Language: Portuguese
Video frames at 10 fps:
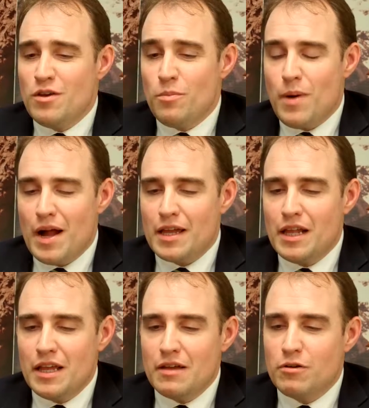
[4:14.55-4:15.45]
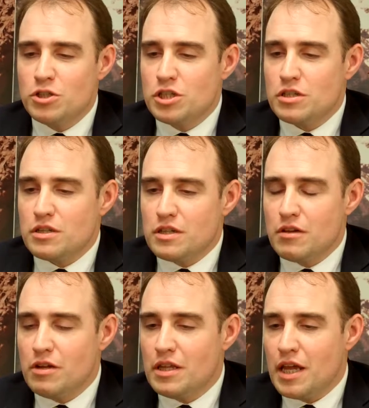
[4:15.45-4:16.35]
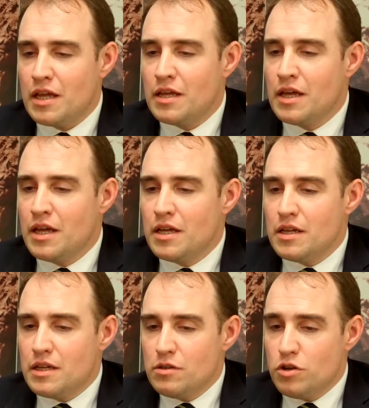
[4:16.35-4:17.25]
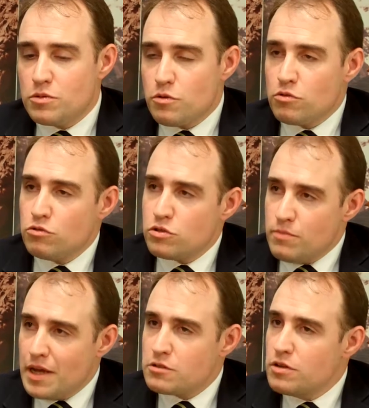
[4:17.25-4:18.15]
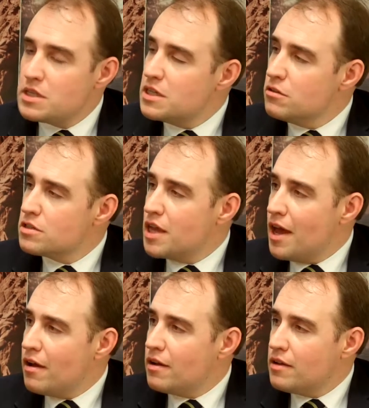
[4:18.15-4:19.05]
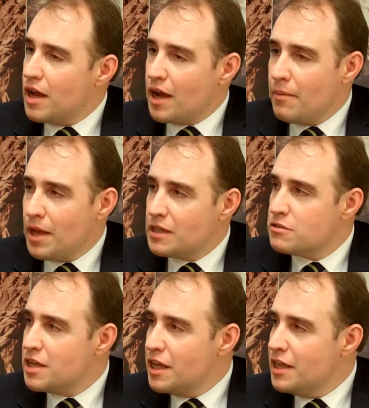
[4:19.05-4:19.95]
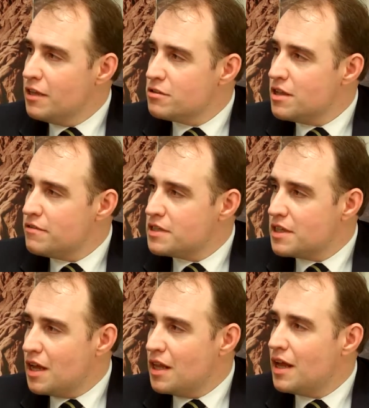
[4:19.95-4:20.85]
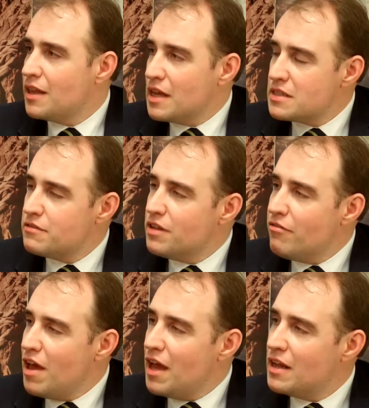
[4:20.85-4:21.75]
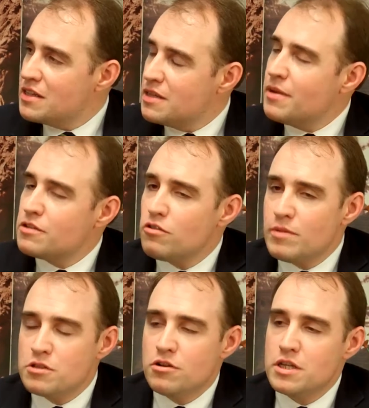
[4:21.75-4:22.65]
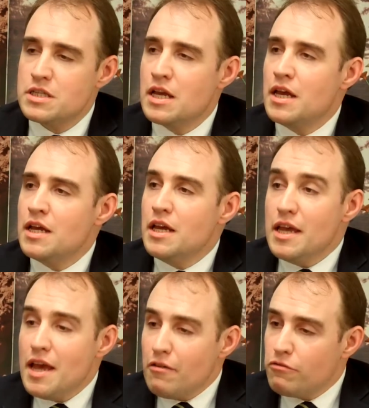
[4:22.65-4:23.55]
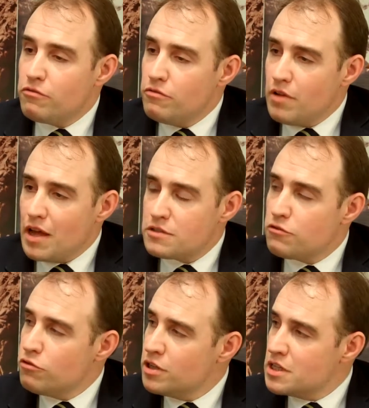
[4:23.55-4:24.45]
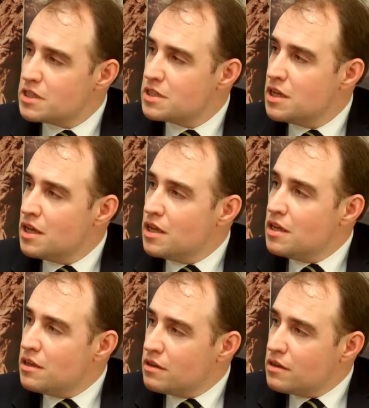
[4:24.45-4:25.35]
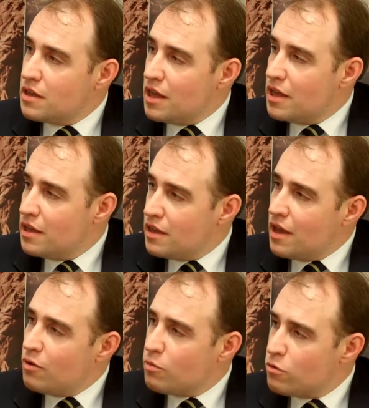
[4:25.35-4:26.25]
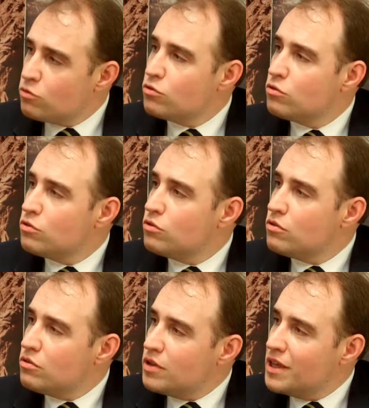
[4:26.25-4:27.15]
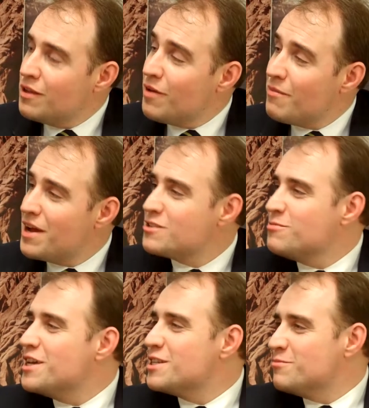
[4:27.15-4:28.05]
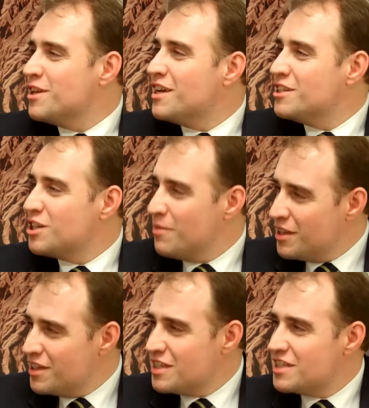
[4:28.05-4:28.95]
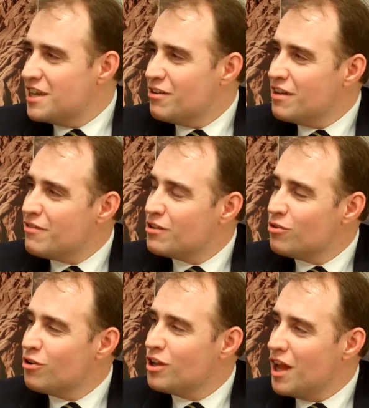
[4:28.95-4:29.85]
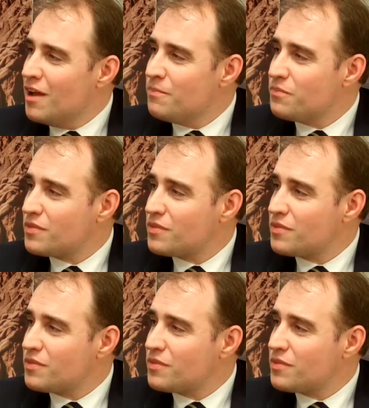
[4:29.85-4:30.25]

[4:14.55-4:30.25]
E o parque, ele hoje, então ele tem dois produtos mais conhecidos, que é a caminhada nos alienígenas, né? Visitar lá a é. Taça de Vila Velha, as demais formações. Hum. E a, as furnas, que é um produto que não é mais o mesmo, né? Antigamente Sim, descia o elevador lá.